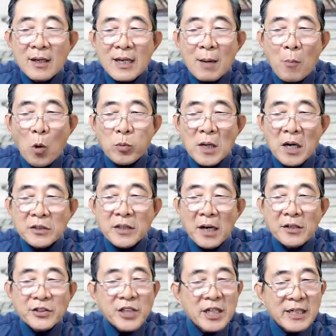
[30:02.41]
là một nữ
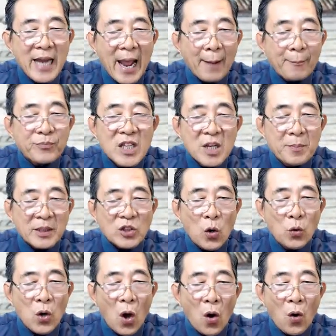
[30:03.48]
tử xinh đẹp nhưng mà
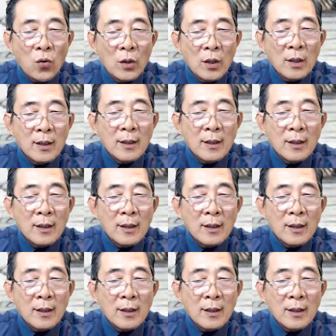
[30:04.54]
thô lỗ.